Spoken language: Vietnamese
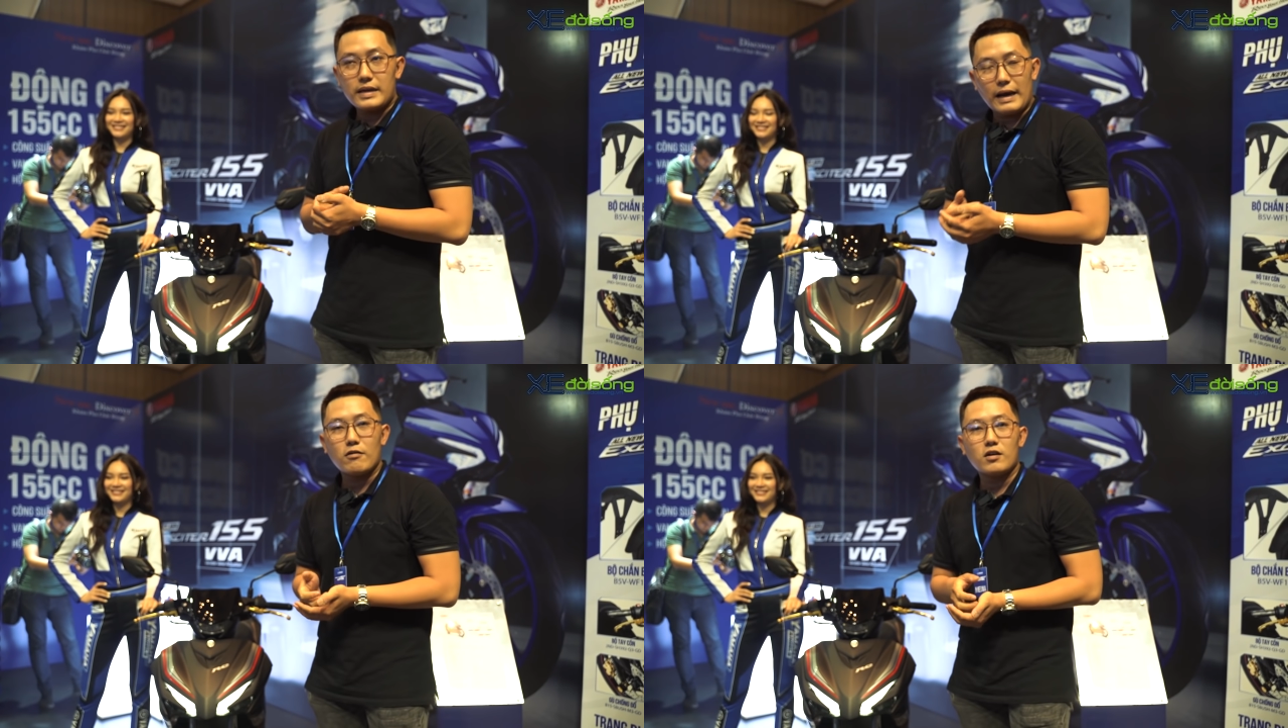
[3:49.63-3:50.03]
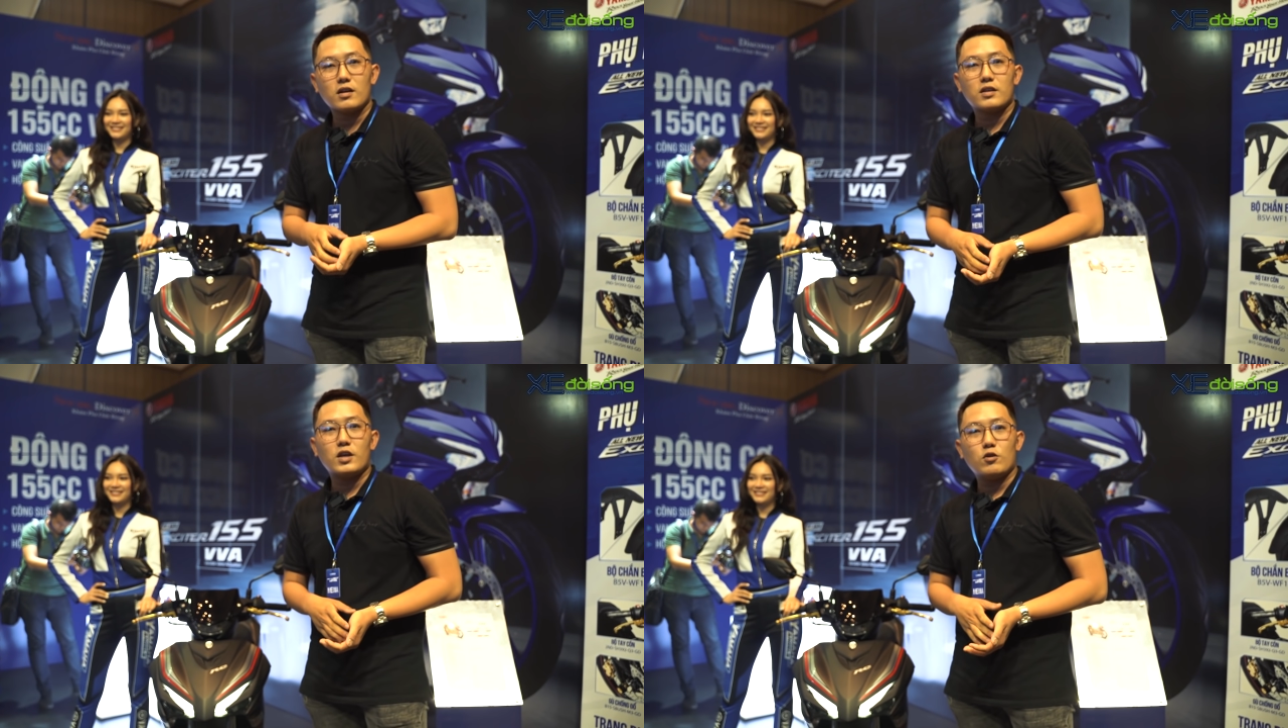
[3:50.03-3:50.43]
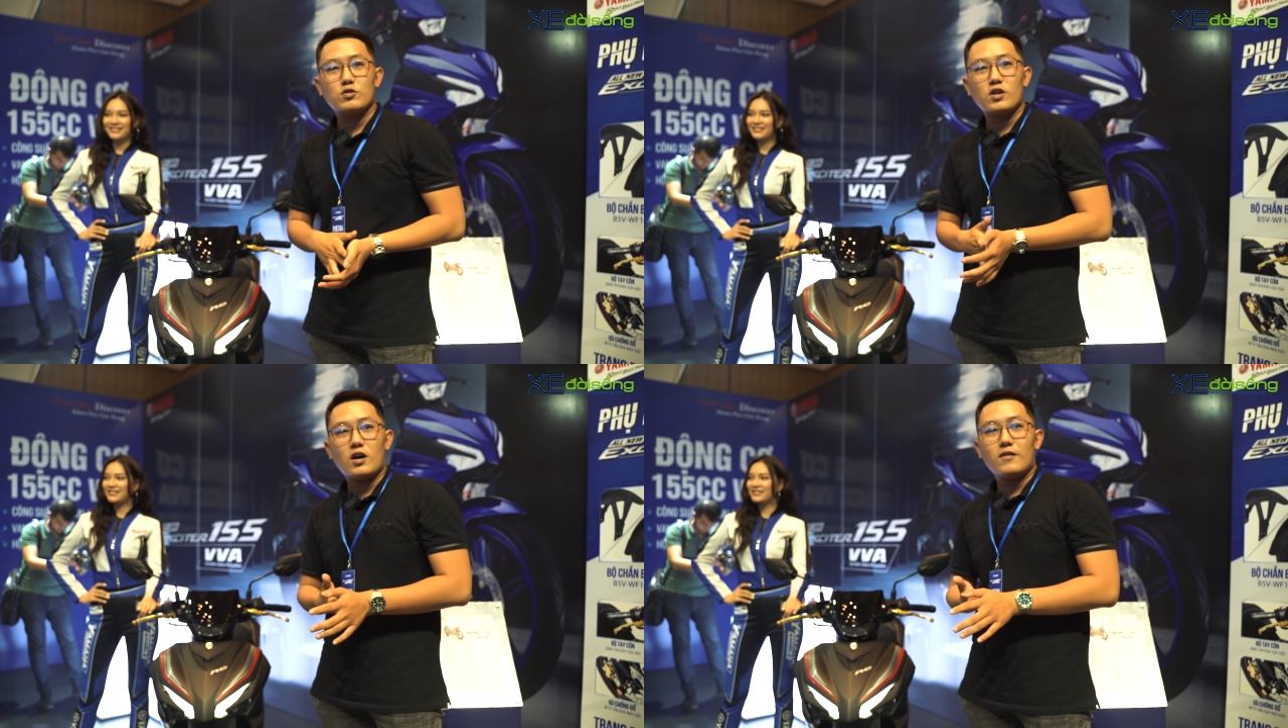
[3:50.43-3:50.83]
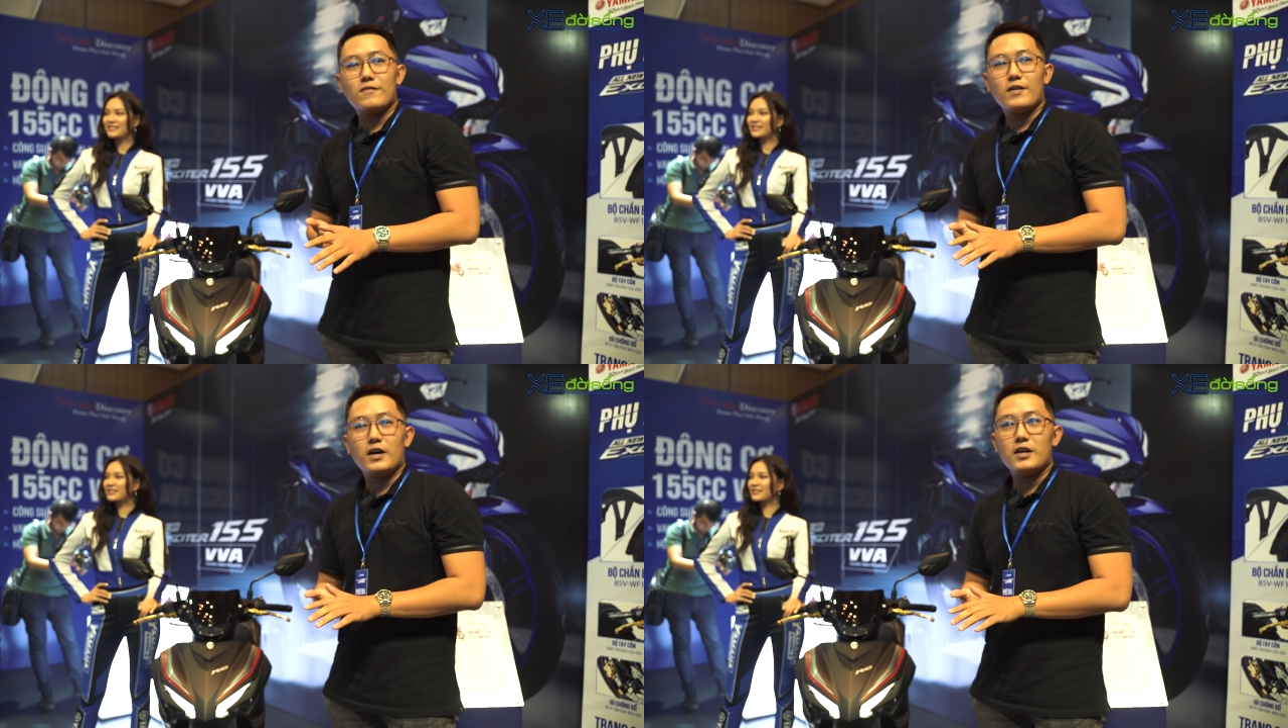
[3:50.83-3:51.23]
cao hơn rất là nhiều so
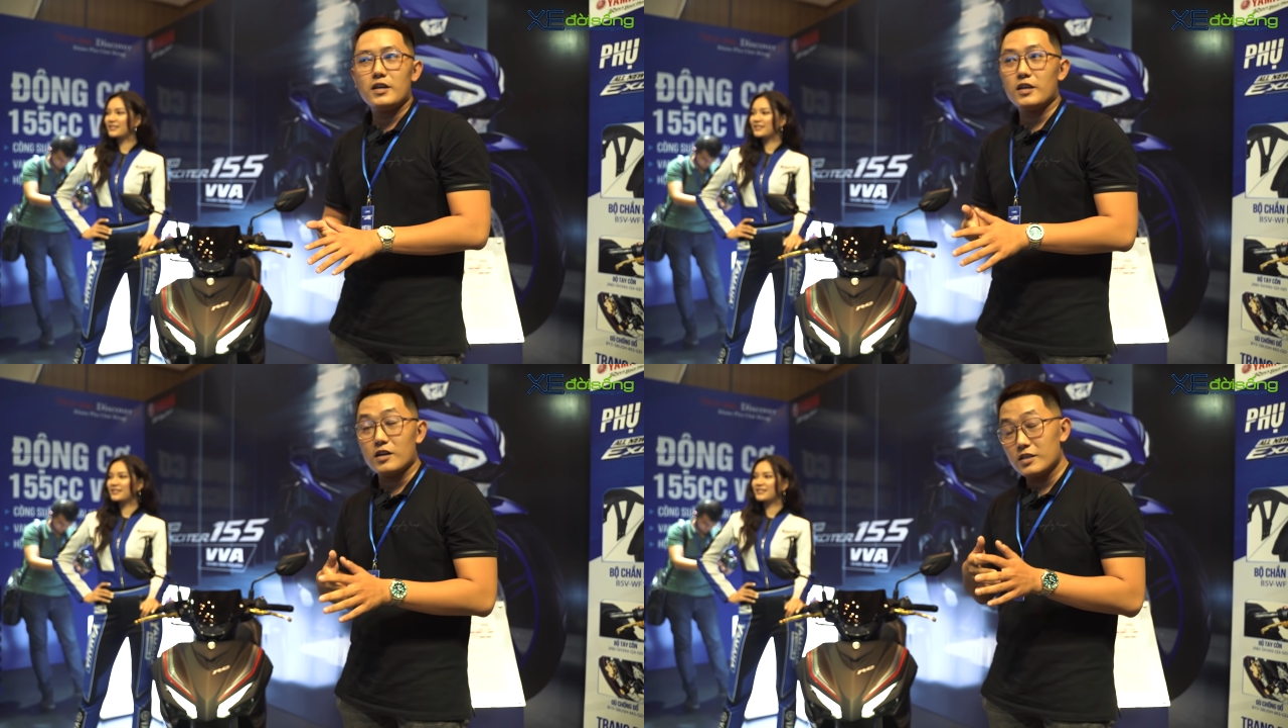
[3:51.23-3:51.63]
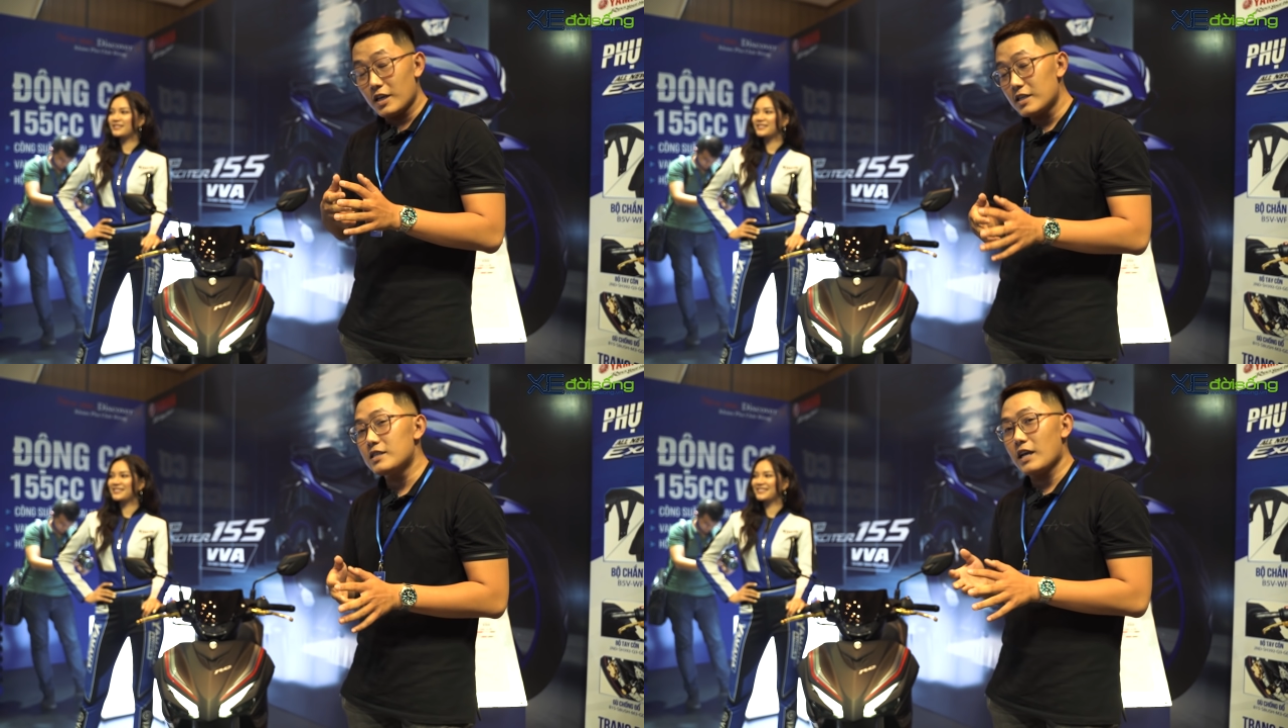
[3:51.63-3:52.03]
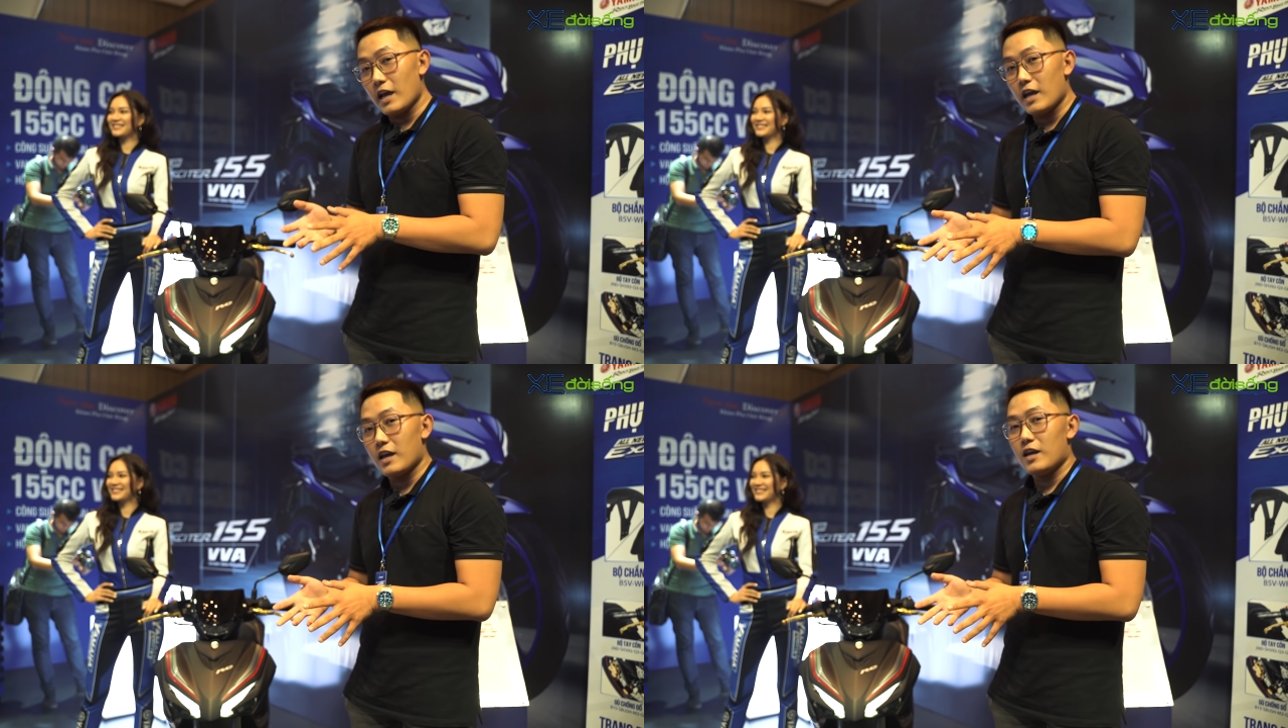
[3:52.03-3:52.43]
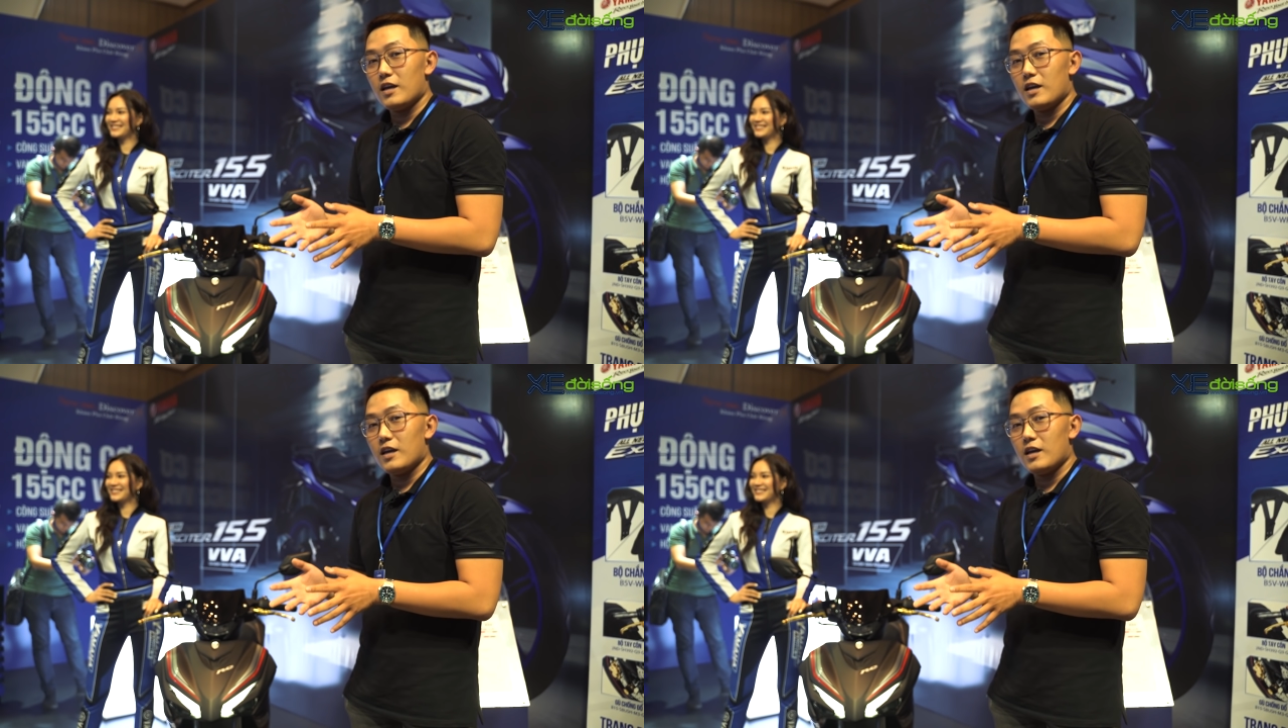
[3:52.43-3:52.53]
với những chiếc xe